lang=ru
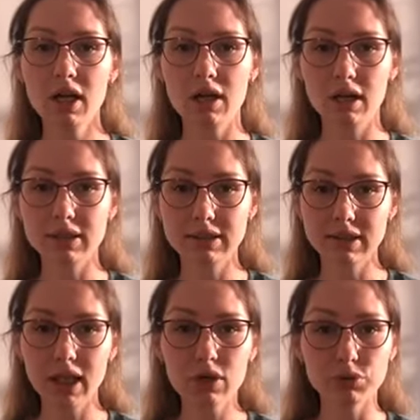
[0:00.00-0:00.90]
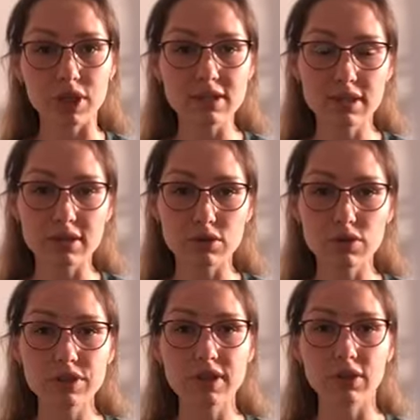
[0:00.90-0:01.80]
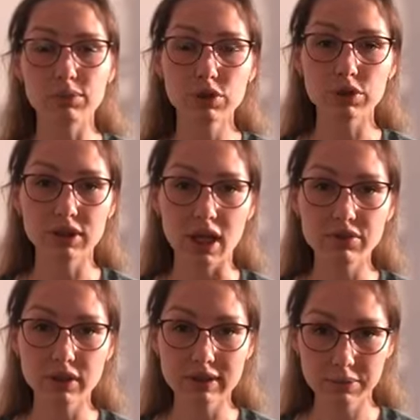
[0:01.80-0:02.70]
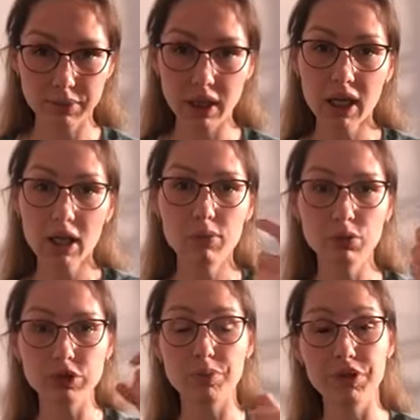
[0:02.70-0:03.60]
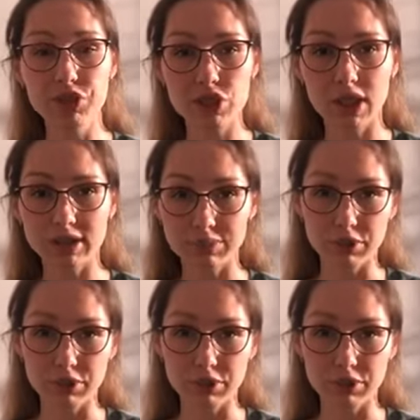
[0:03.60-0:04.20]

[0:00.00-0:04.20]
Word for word: С, у нас есть новости о том, что ставка ЦБ будет понижаться.